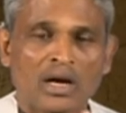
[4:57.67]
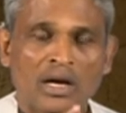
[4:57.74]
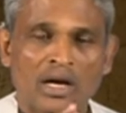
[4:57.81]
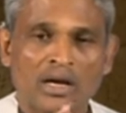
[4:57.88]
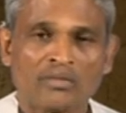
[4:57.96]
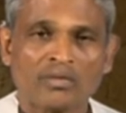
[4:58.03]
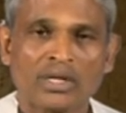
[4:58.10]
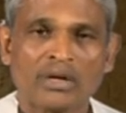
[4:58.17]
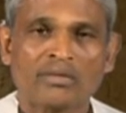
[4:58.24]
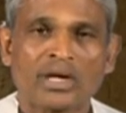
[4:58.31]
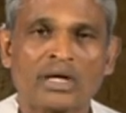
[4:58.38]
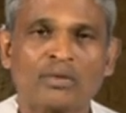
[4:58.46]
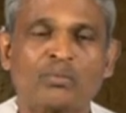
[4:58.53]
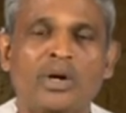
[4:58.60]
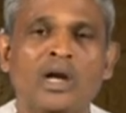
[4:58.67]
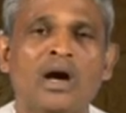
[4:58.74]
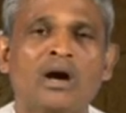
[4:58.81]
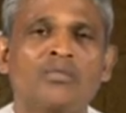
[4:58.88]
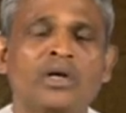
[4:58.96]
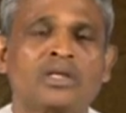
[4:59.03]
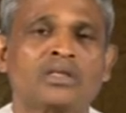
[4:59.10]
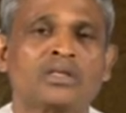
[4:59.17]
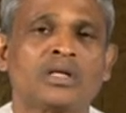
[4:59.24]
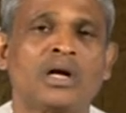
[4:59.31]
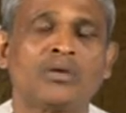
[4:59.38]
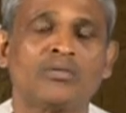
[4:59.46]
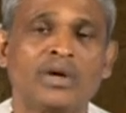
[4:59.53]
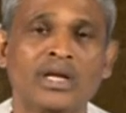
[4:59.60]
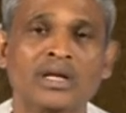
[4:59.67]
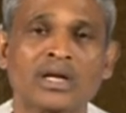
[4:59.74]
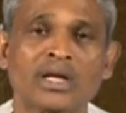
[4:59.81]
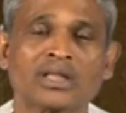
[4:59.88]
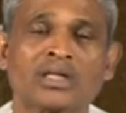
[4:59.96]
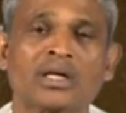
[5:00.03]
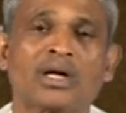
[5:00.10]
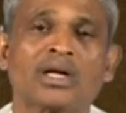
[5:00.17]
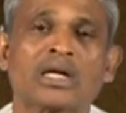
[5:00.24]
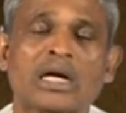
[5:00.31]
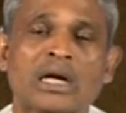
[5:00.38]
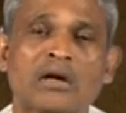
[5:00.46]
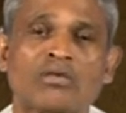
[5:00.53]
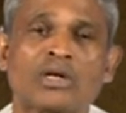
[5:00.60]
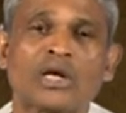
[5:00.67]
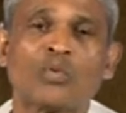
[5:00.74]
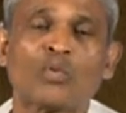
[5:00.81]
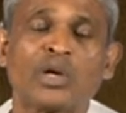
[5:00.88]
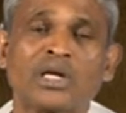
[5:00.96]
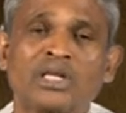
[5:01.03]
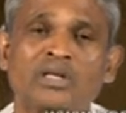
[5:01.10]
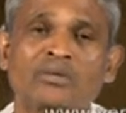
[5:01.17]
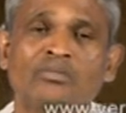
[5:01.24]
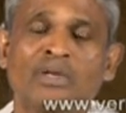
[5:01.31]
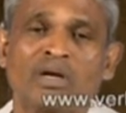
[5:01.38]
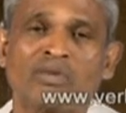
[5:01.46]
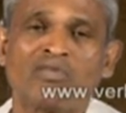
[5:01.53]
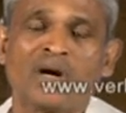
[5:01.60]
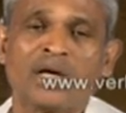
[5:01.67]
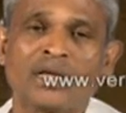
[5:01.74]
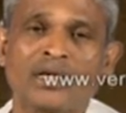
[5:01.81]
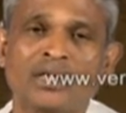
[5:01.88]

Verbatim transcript: கடவுள் அவர்களை பராமரித்தார் வழிநடத்தினார் கடவுளுடைய உடனிருப்பு எவ்வாறு